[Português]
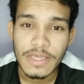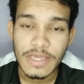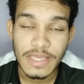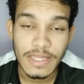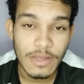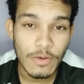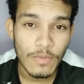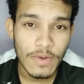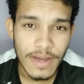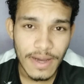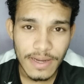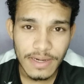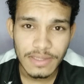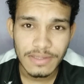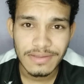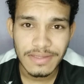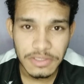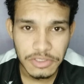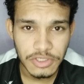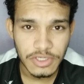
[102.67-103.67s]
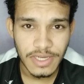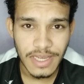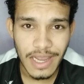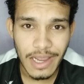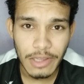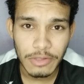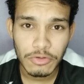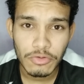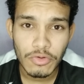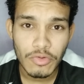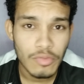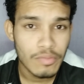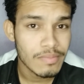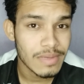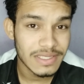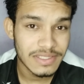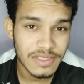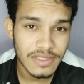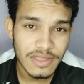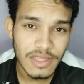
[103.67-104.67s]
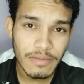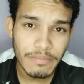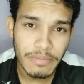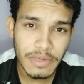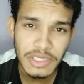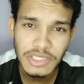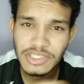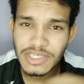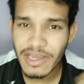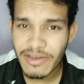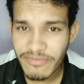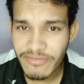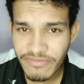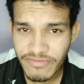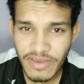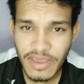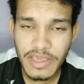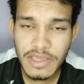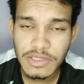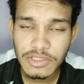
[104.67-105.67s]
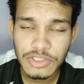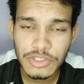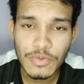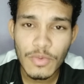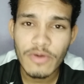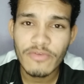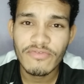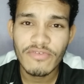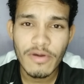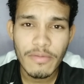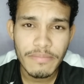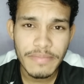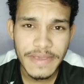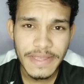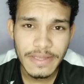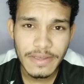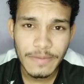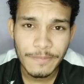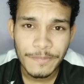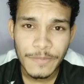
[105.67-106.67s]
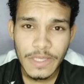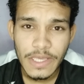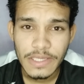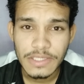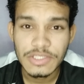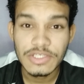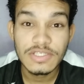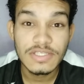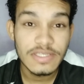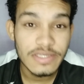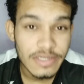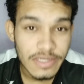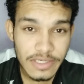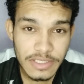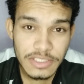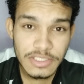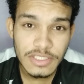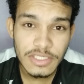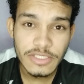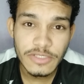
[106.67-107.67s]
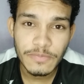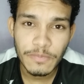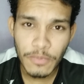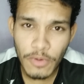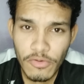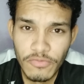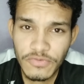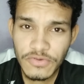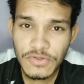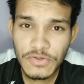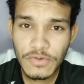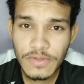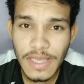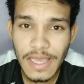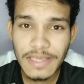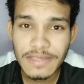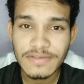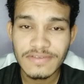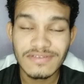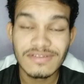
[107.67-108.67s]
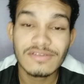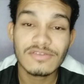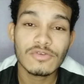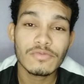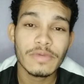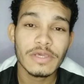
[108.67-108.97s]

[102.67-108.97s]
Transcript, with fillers: Ele é um cara dedicado, mas que também já vem de uma família de ciclistas profissionais, isso